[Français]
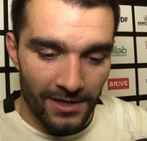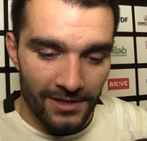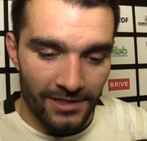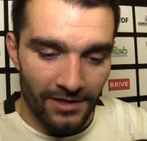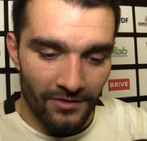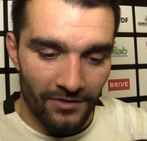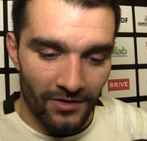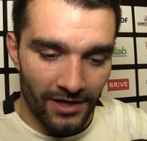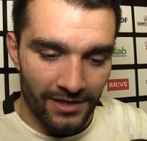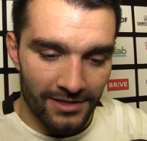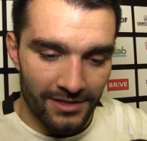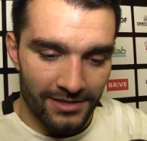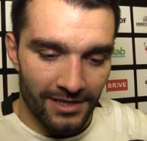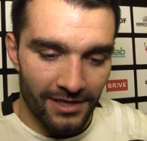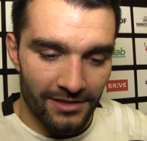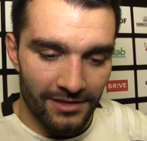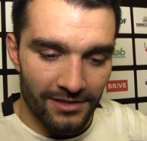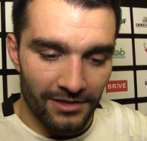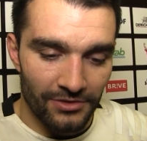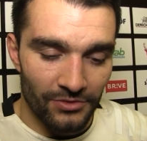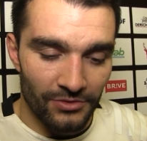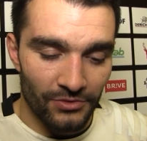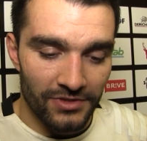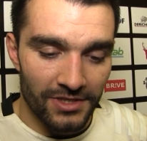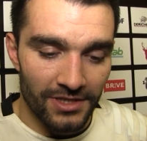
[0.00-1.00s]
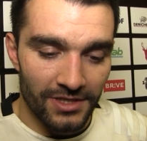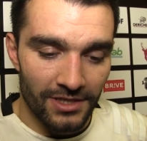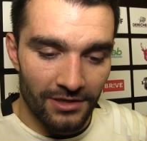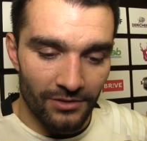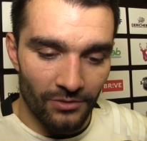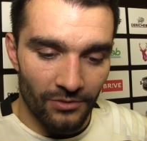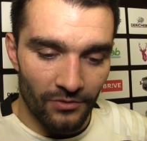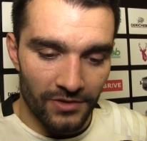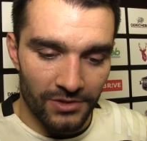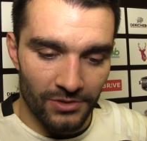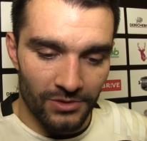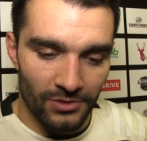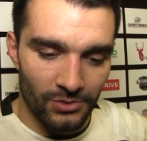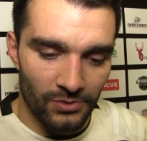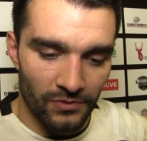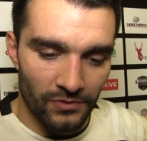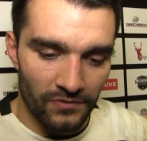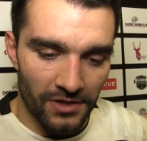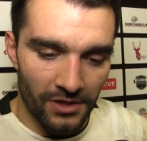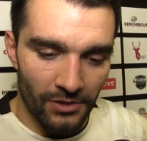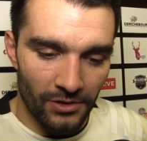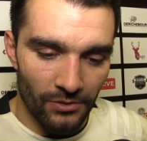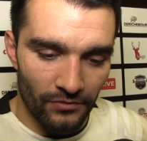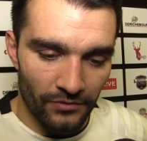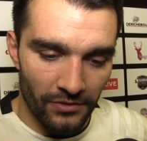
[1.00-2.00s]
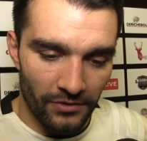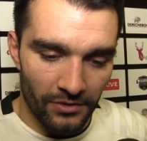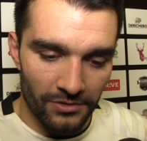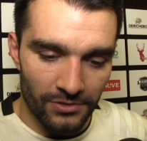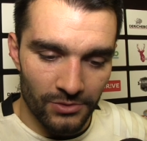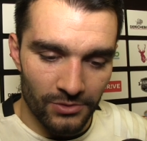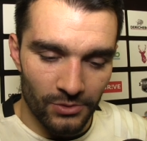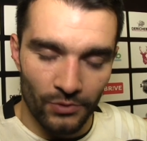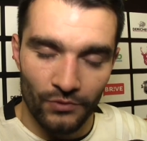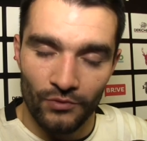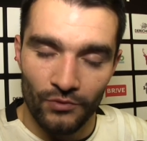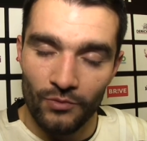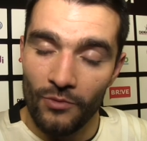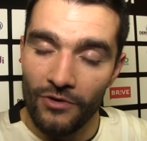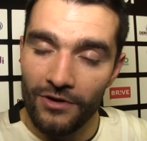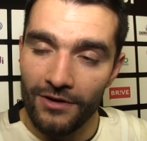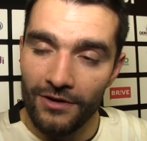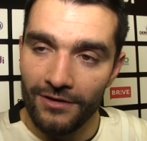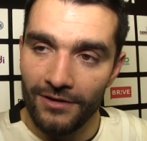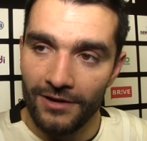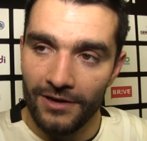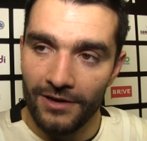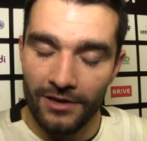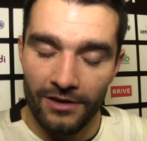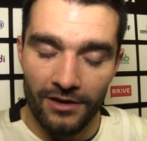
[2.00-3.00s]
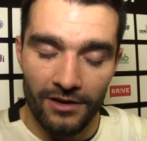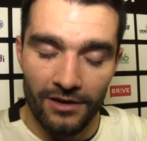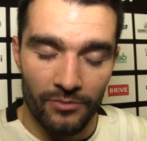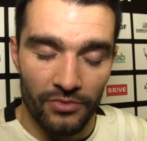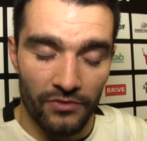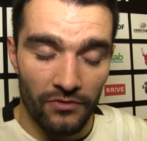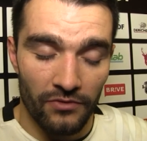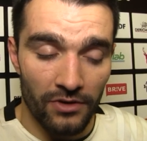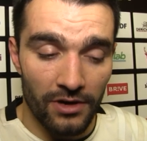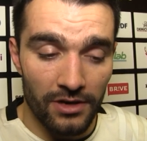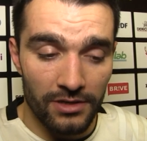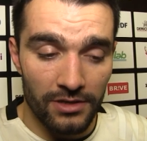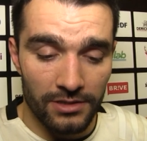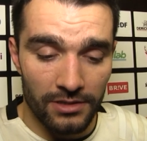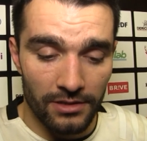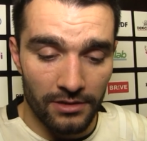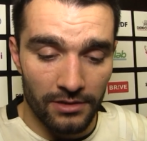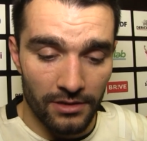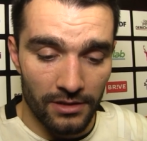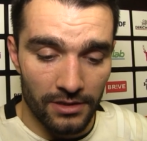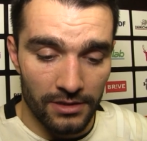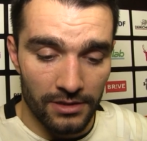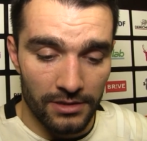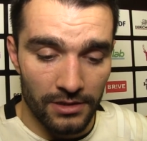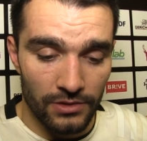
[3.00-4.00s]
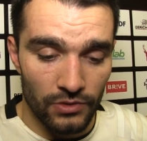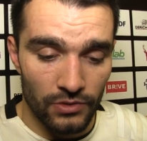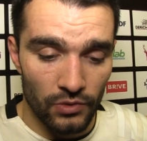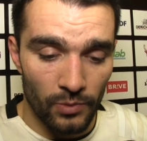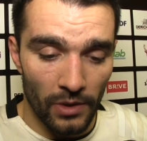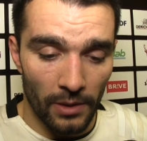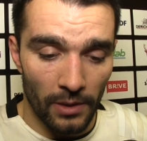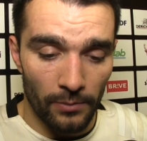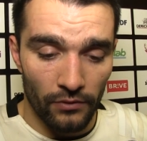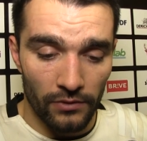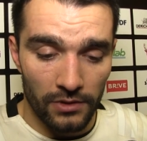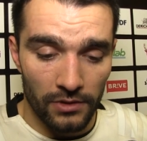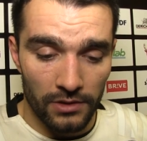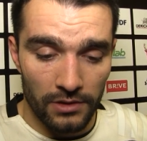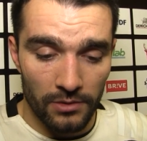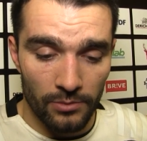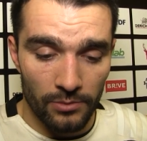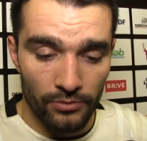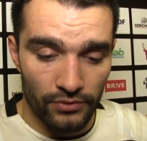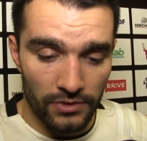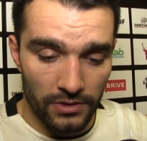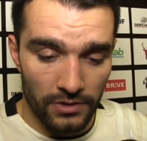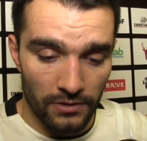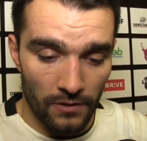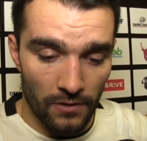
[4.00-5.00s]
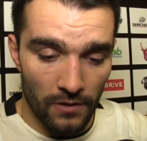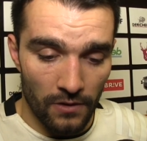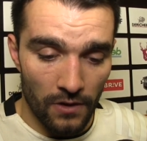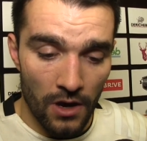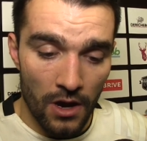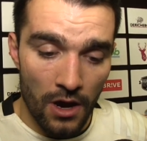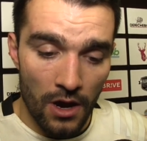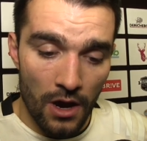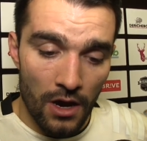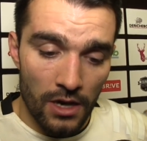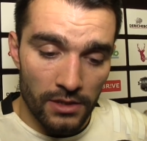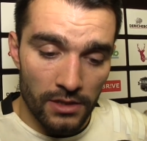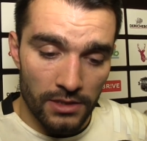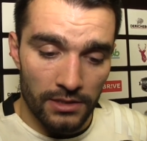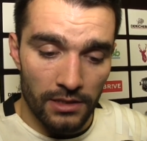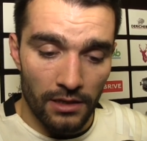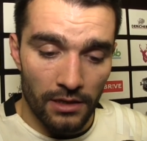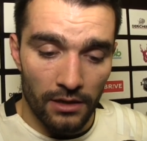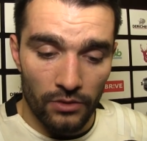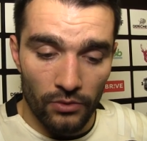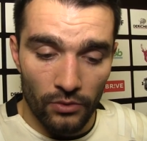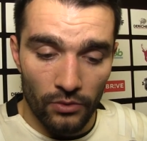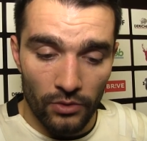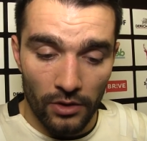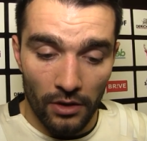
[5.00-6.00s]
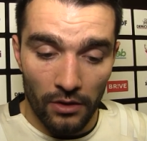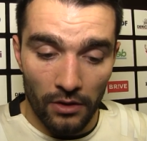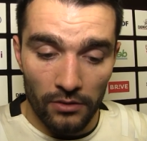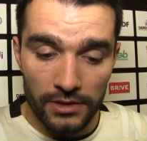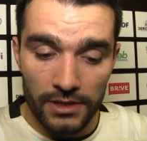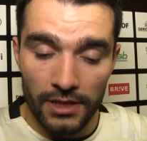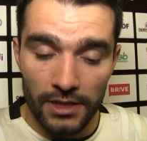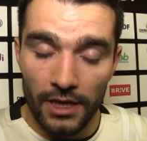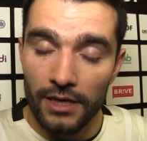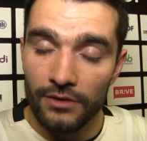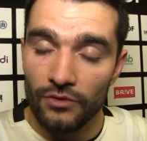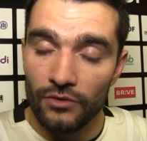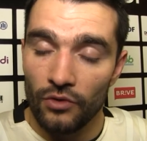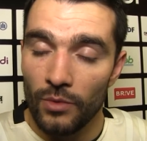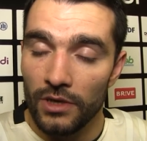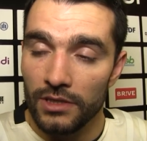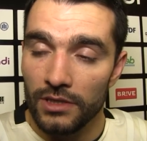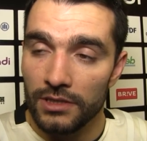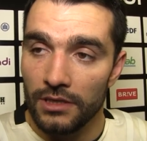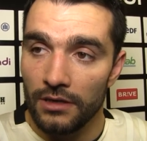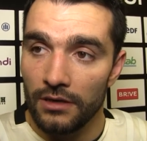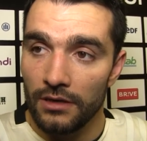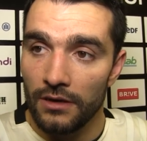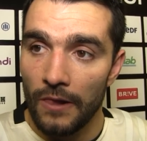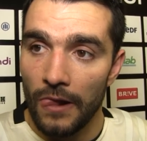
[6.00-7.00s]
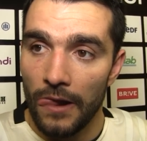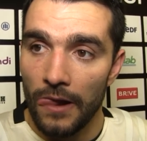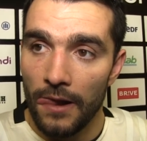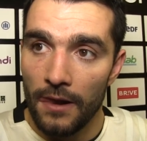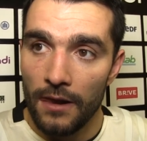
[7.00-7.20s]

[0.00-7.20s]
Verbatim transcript: va rester anecdotique, on va s'en souvenir longtemps, surtout moi. Et puis voilà, c'est, super pour l'équipe puisque c'était un concurrent direct au maintien.